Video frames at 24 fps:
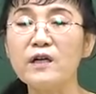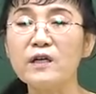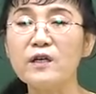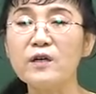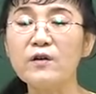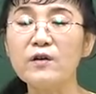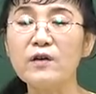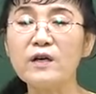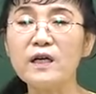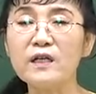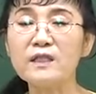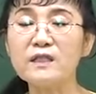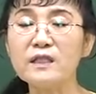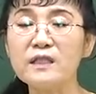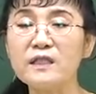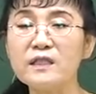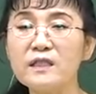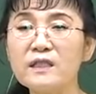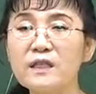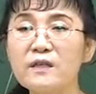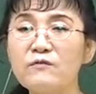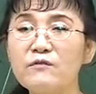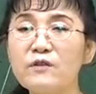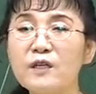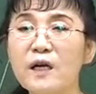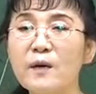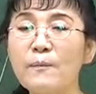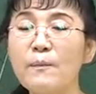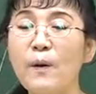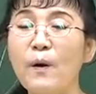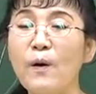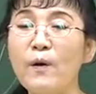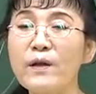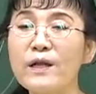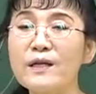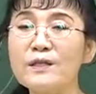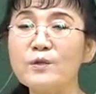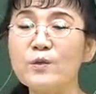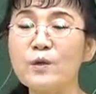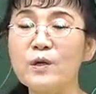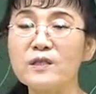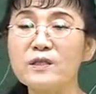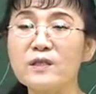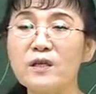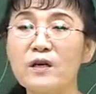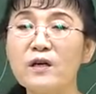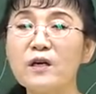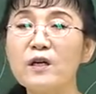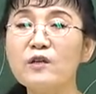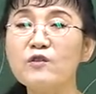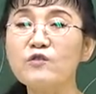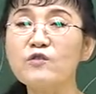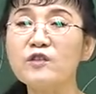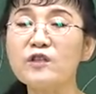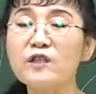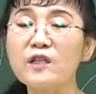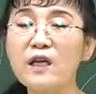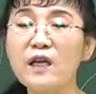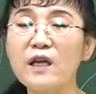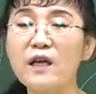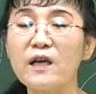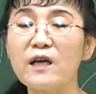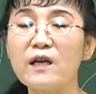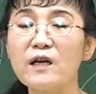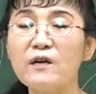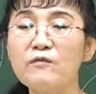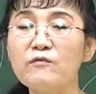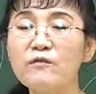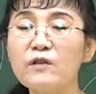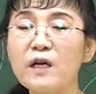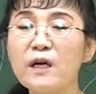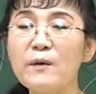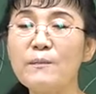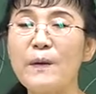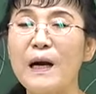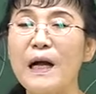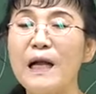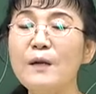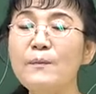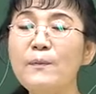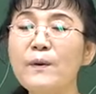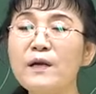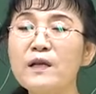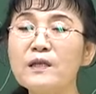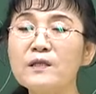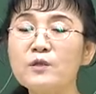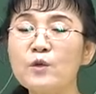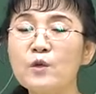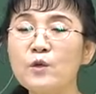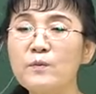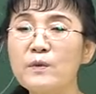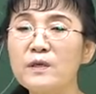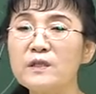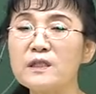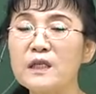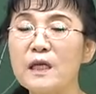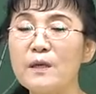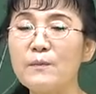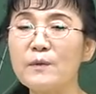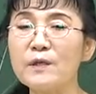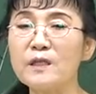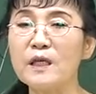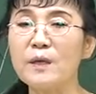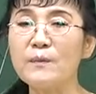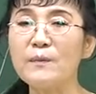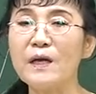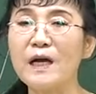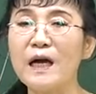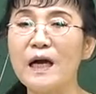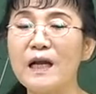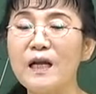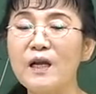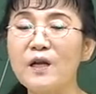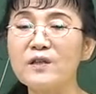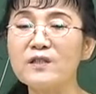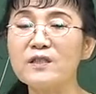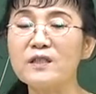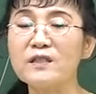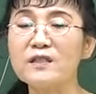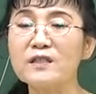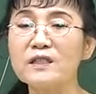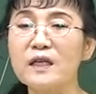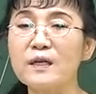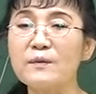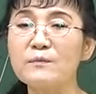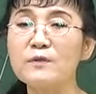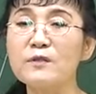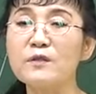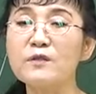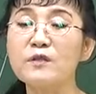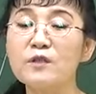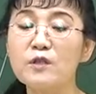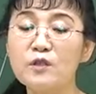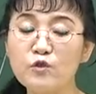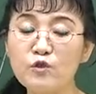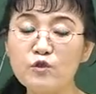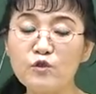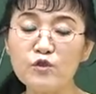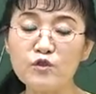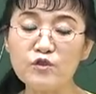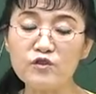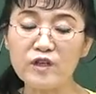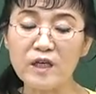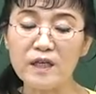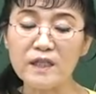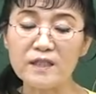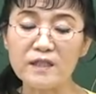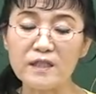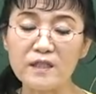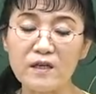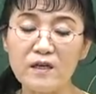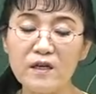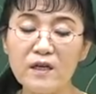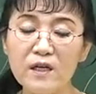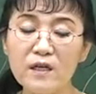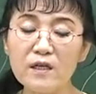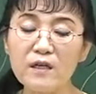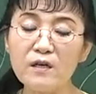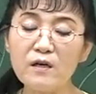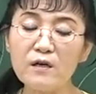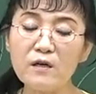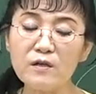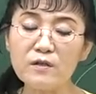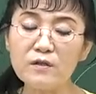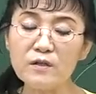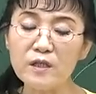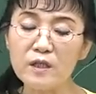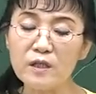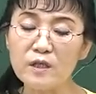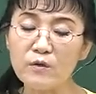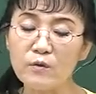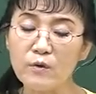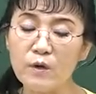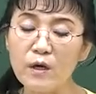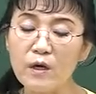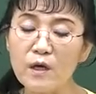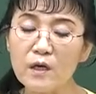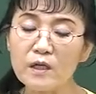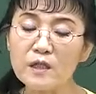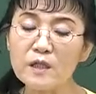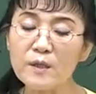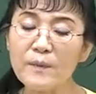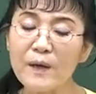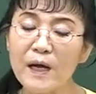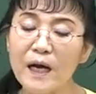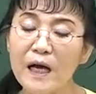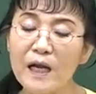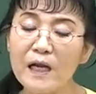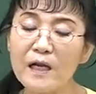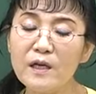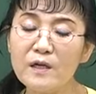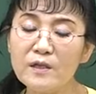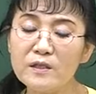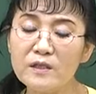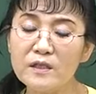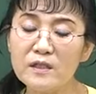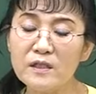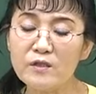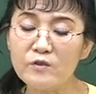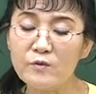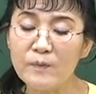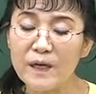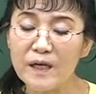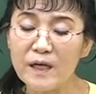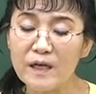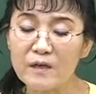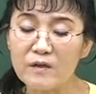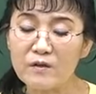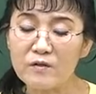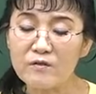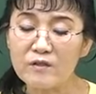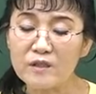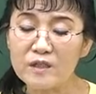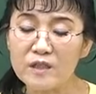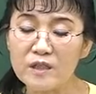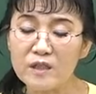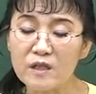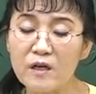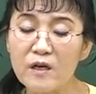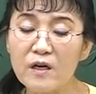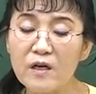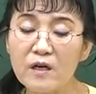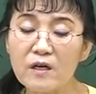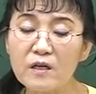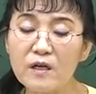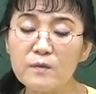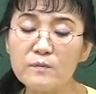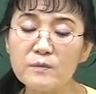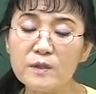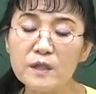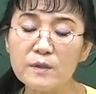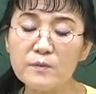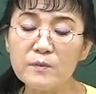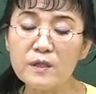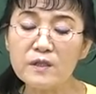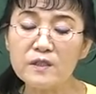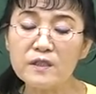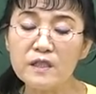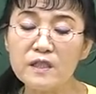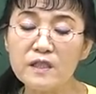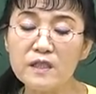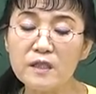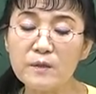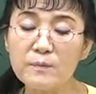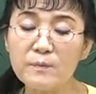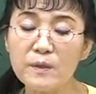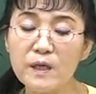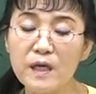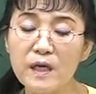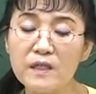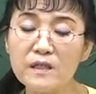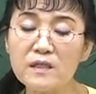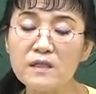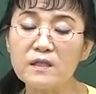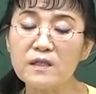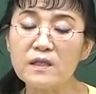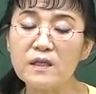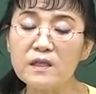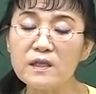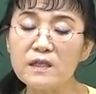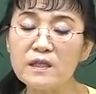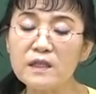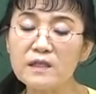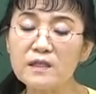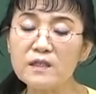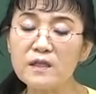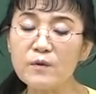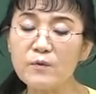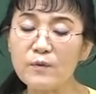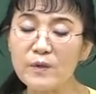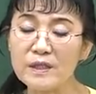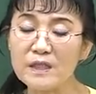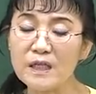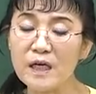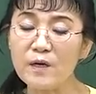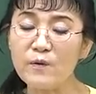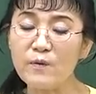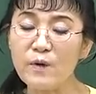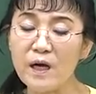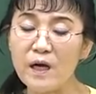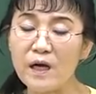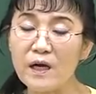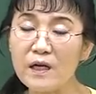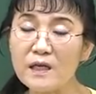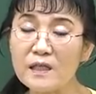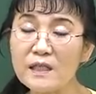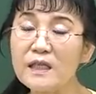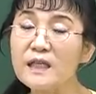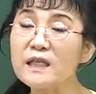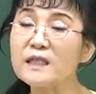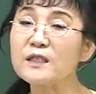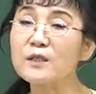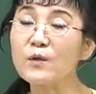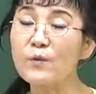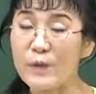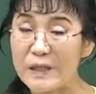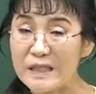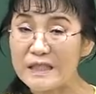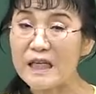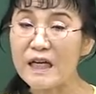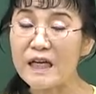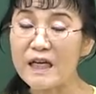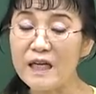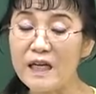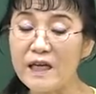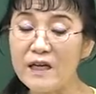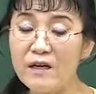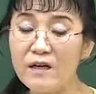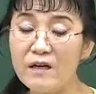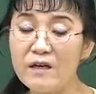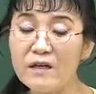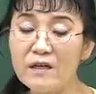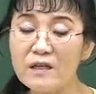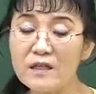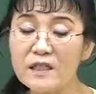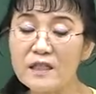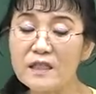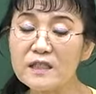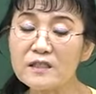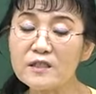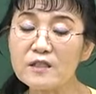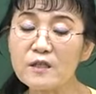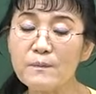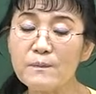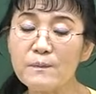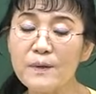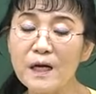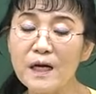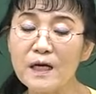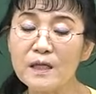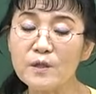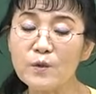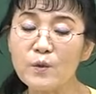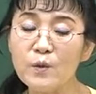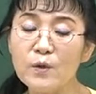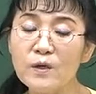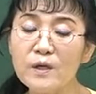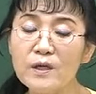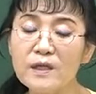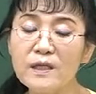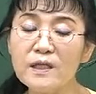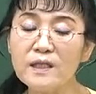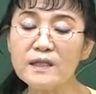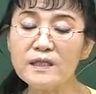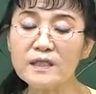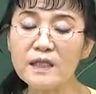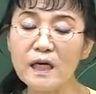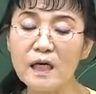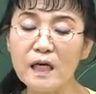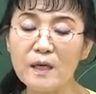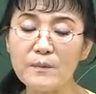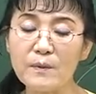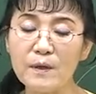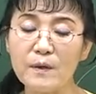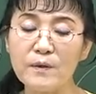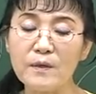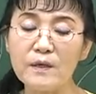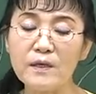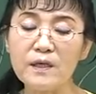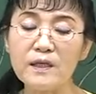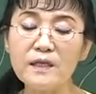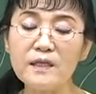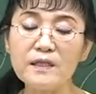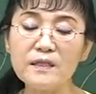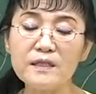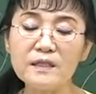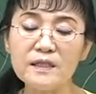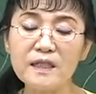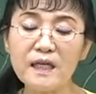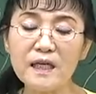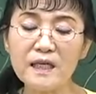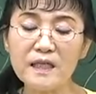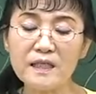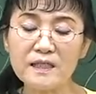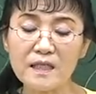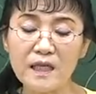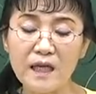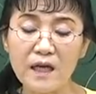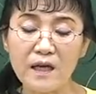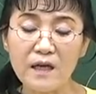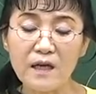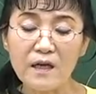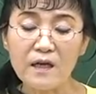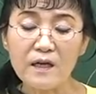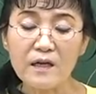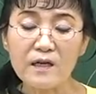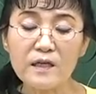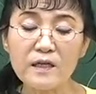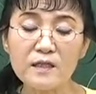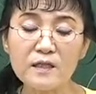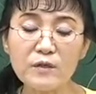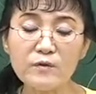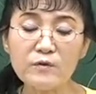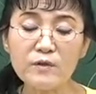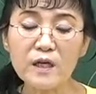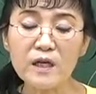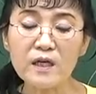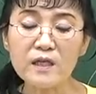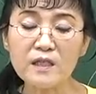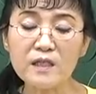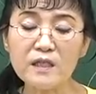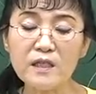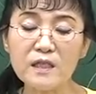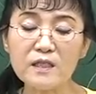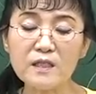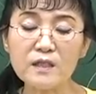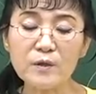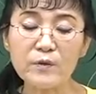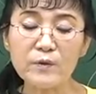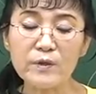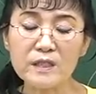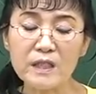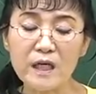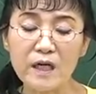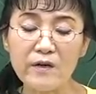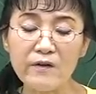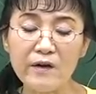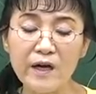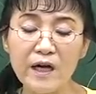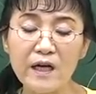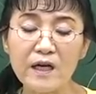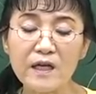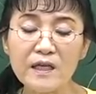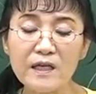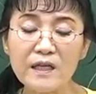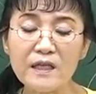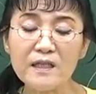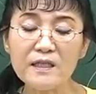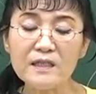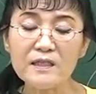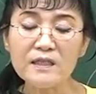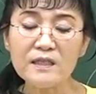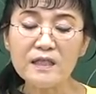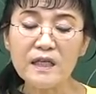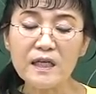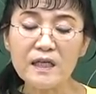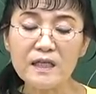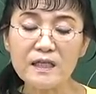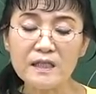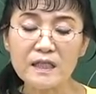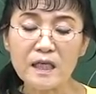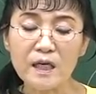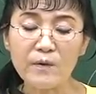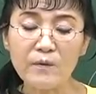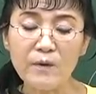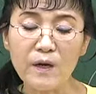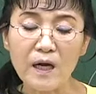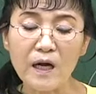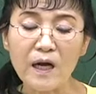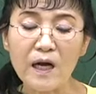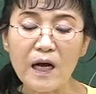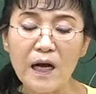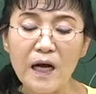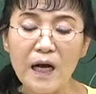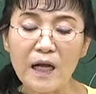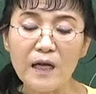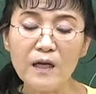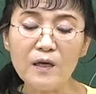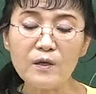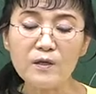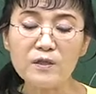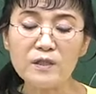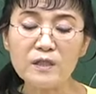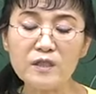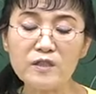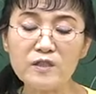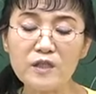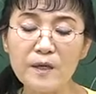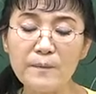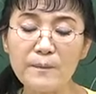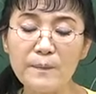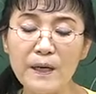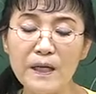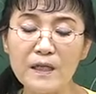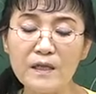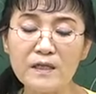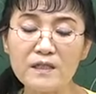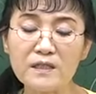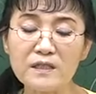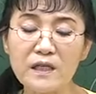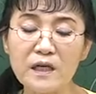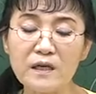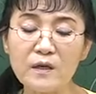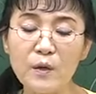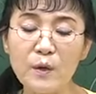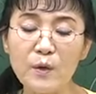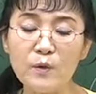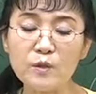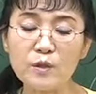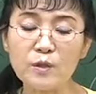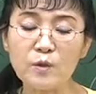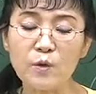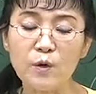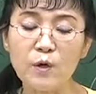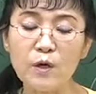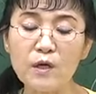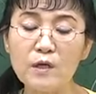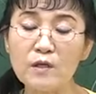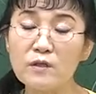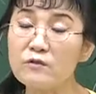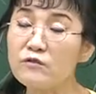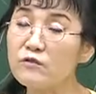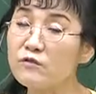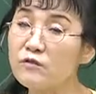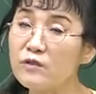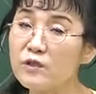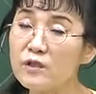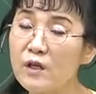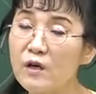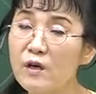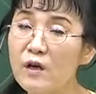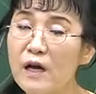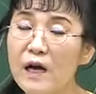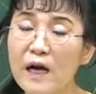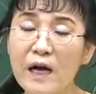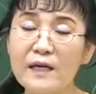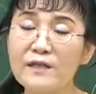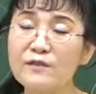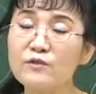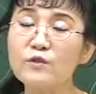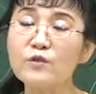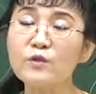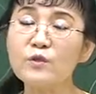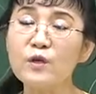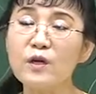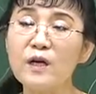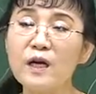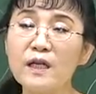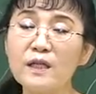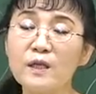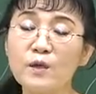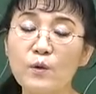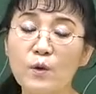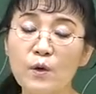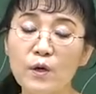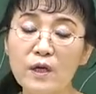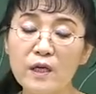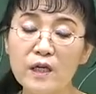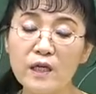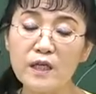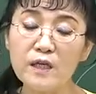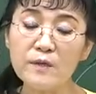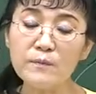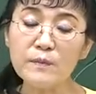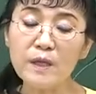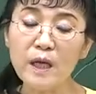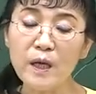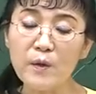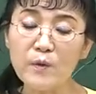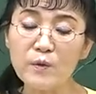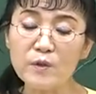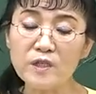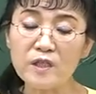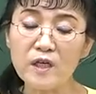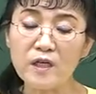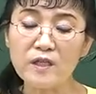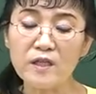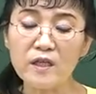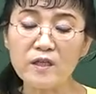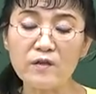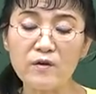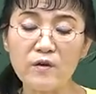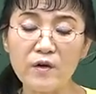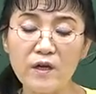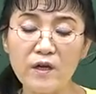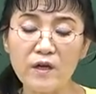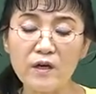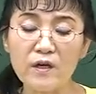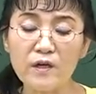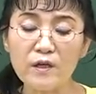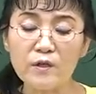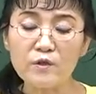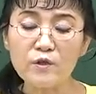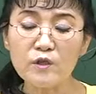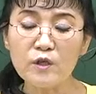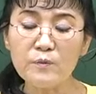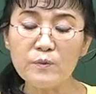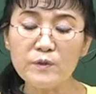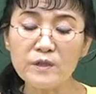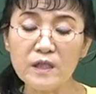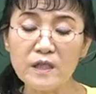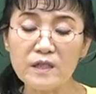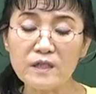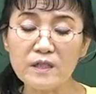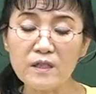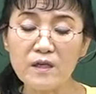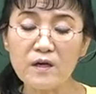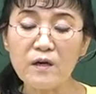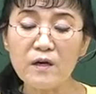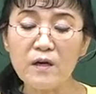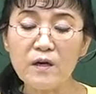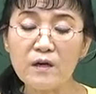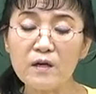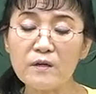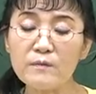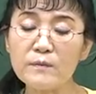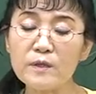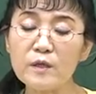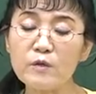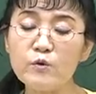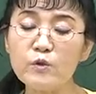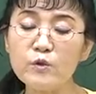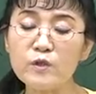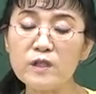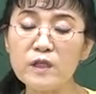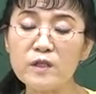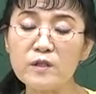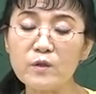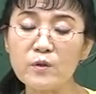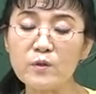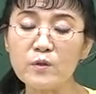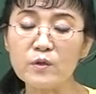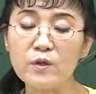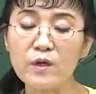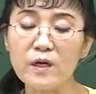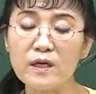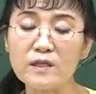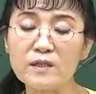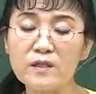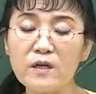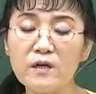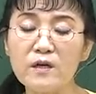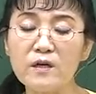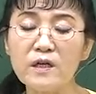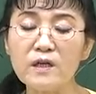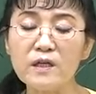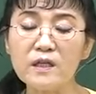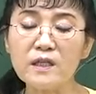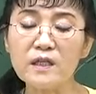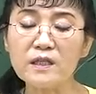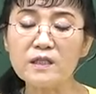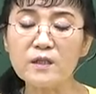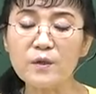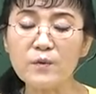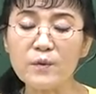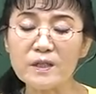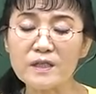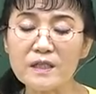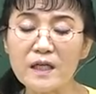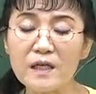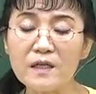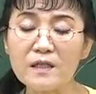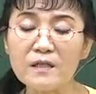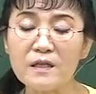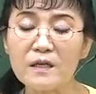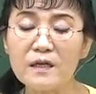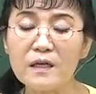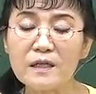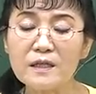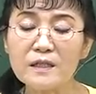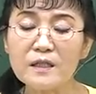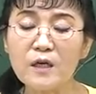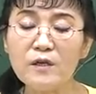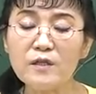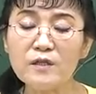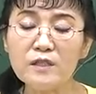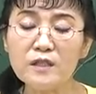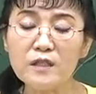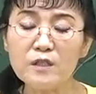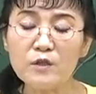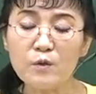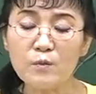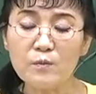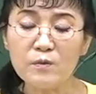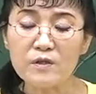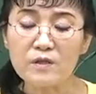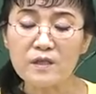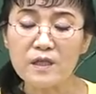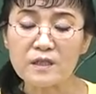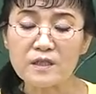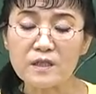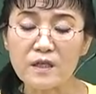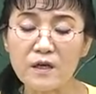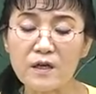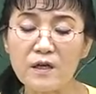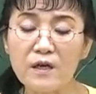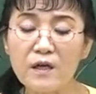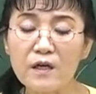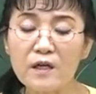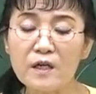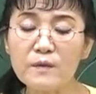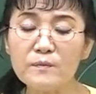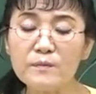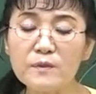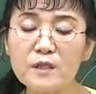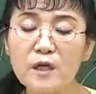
여러 가지 이제 우리가 벌에 쏘여서 쉽게 우리가 말벌에 쏘이면 잘못하면 알러지는 사람들은 죽을 수가 있죠. 이런 것들이 있고 그 다음에 알러지를 유발하는 것도 있지요. 그럼 지금요 직접 피해는 기적 외상과 기계적 외상이에요. 기계 전파가 아니고 이차 감염, 인체 기세 그래서 우리가 기계적 외상과 인체 기생과 알러지 질환 반드시 다 외우시고 순서 아니 순서가 아니고 이름 다 외우셔야 되는 거예요. 중요 표시했죠? 그럼 이제 구체적으로 들어가서 기계적 외상은 절지동물 그랬어요. 그럼